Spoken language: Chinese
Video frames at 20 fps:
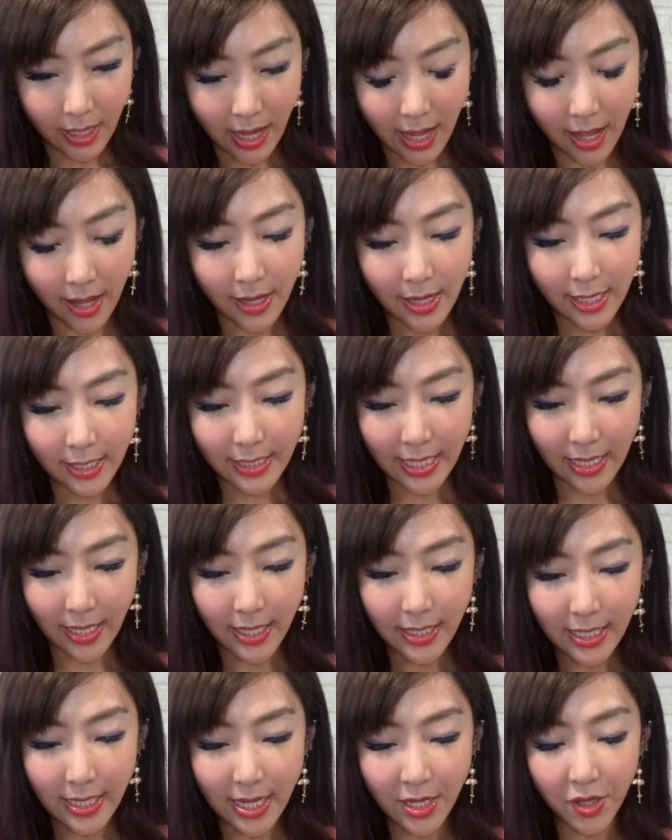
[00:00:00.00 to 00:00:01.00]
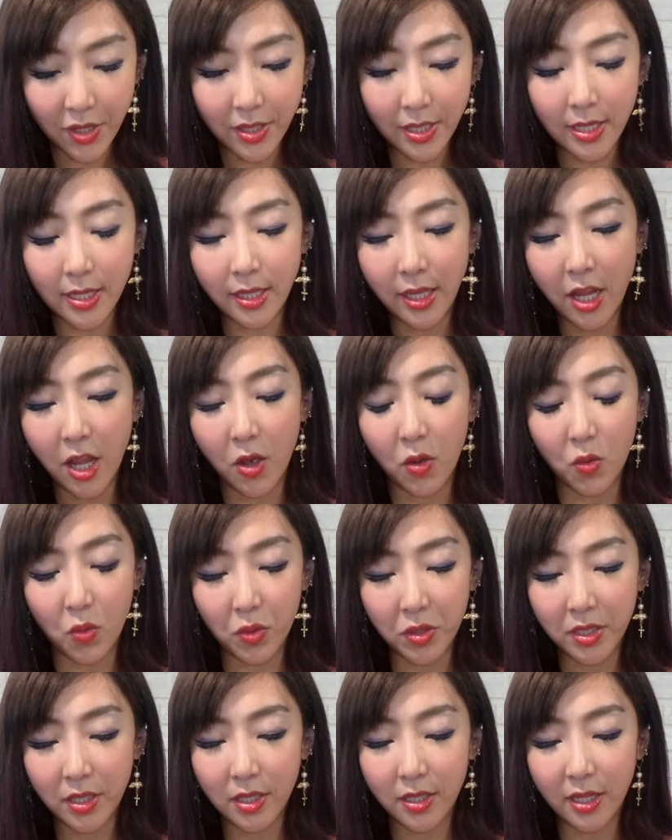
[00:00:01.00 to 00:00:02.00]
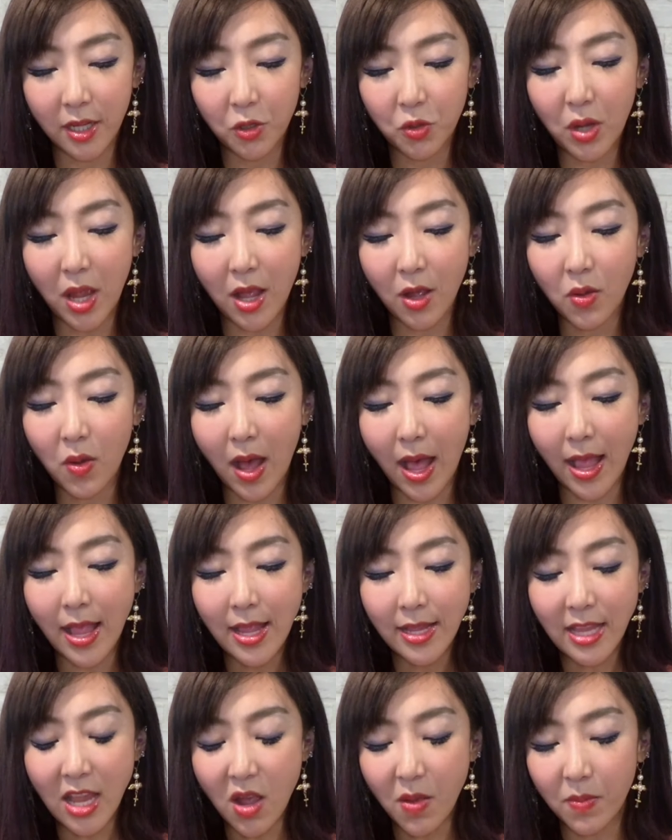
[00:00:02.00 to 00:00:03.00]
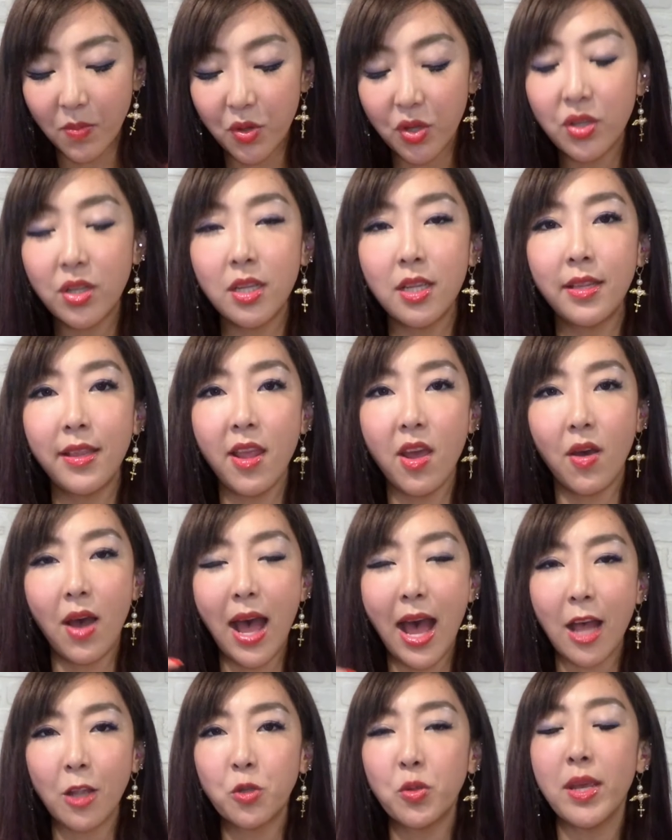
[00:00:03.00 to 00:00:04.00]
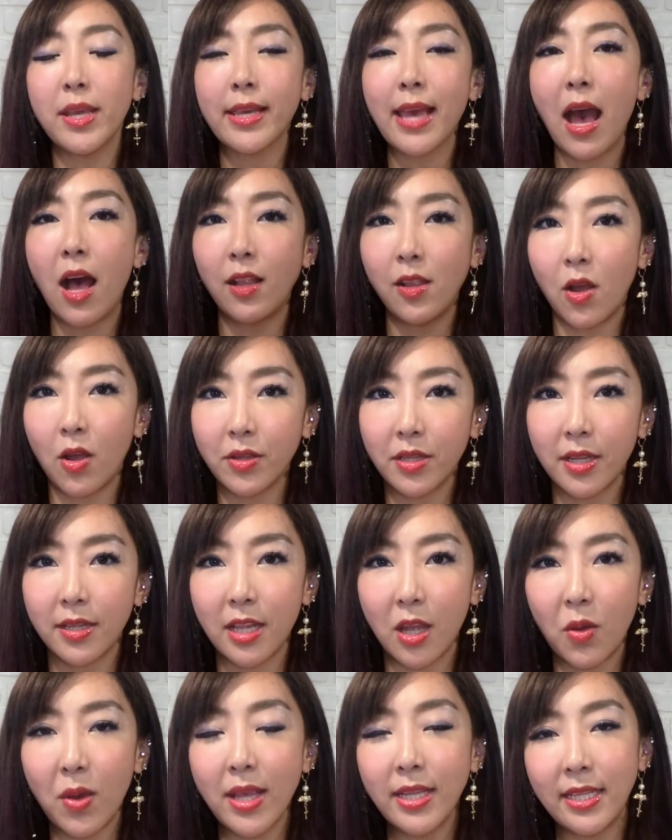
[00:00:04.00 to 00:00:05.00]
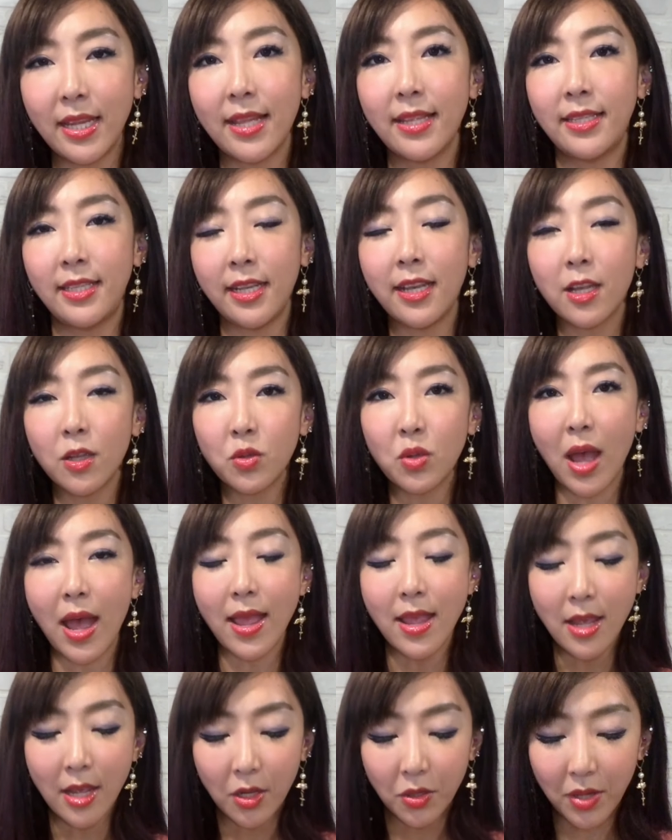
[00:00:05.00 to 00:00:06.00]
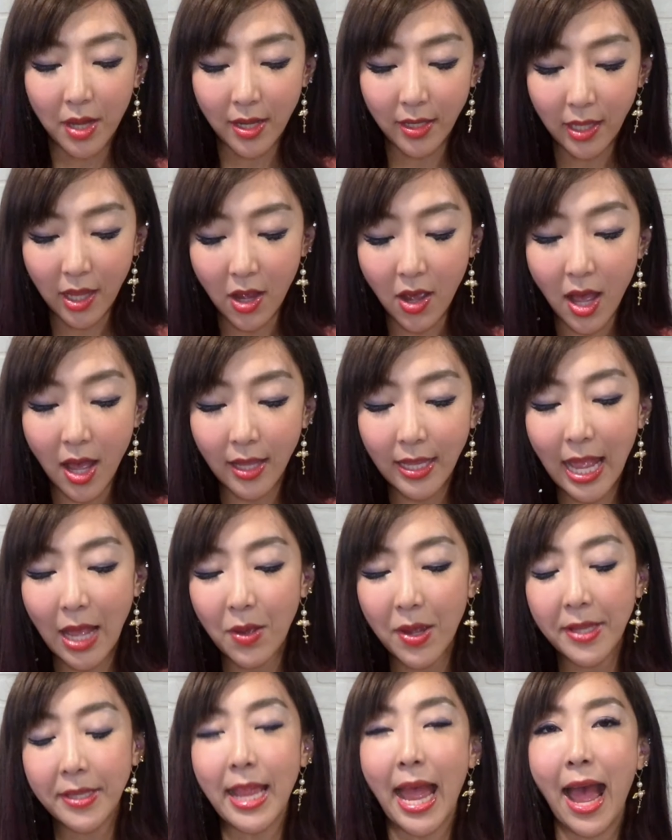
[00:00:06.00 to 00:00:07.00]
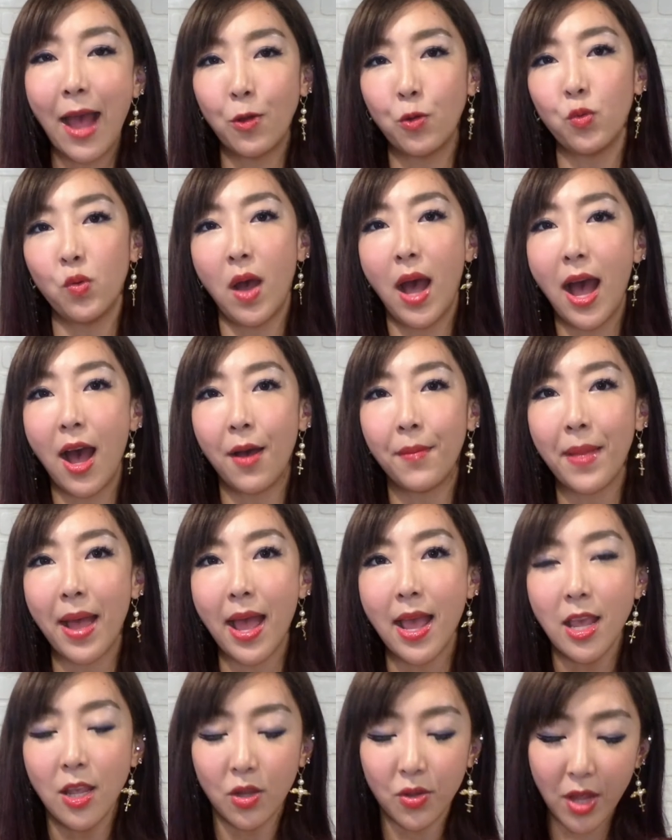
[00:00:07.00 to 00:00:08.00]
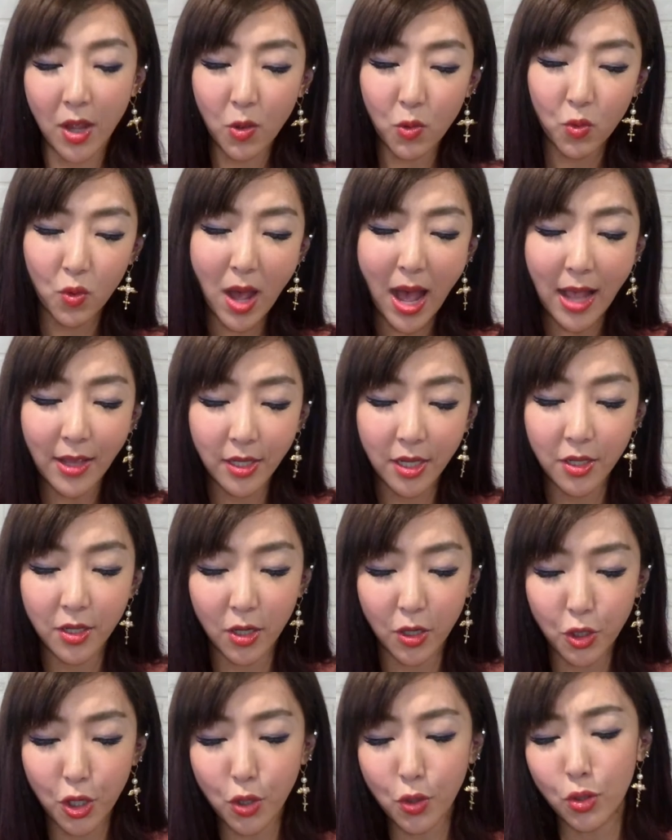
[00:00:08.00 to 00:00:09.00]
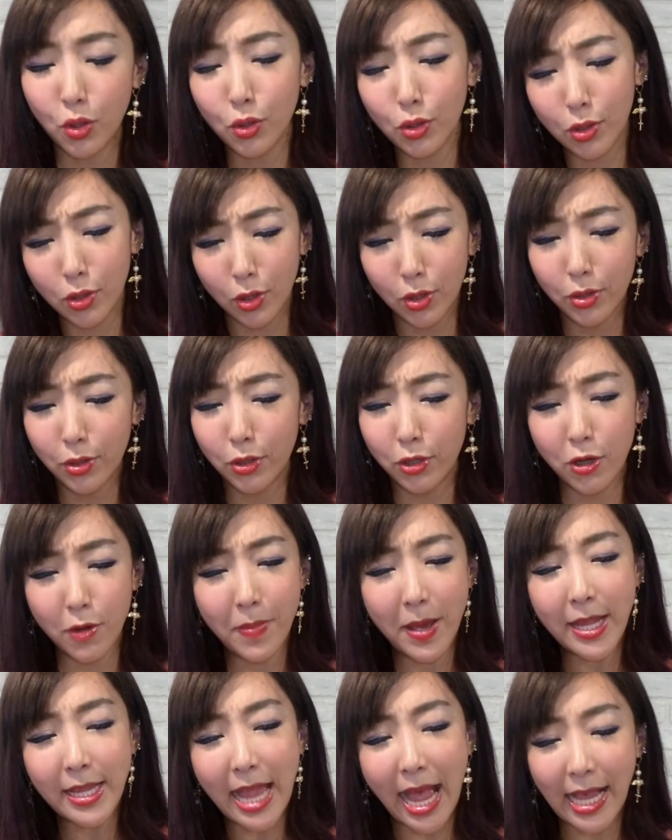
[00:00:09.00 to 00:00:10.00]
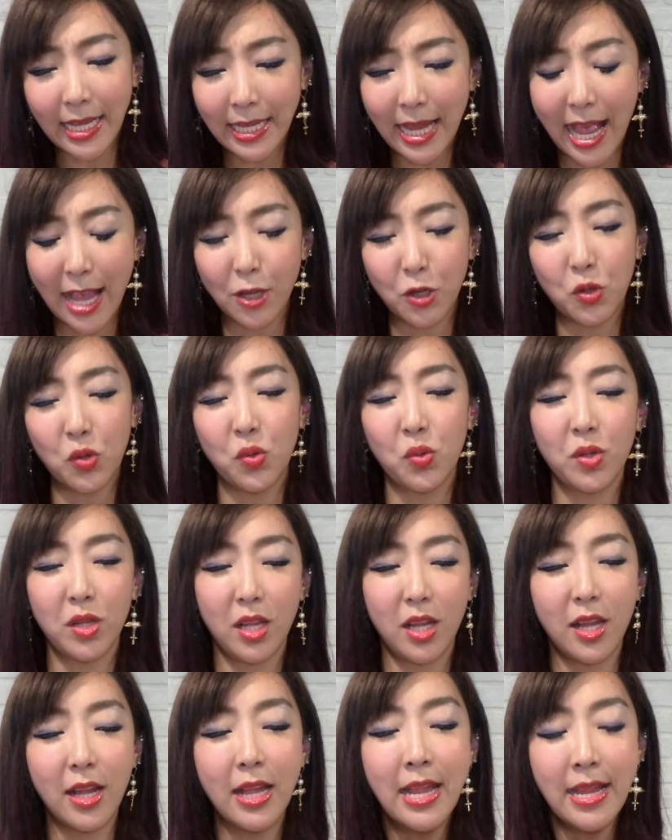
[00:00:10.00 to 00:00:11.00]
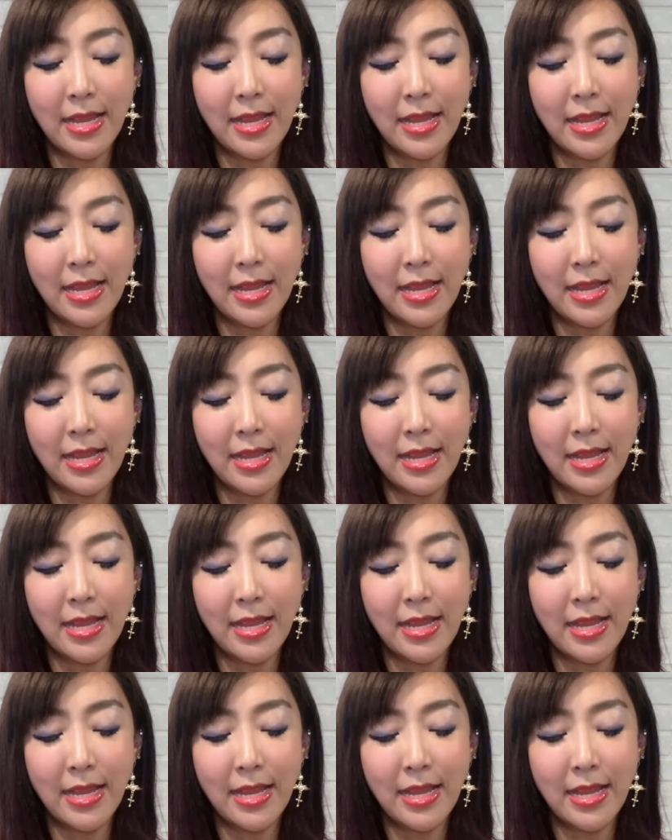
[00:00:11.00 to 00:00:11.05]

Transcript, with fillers: 好，假设现在就是六五四的状况，那我们就是六号最高楼层的会先结算，所以六号他会打五号嘛，所以五号这时候就哭哭被打下树了，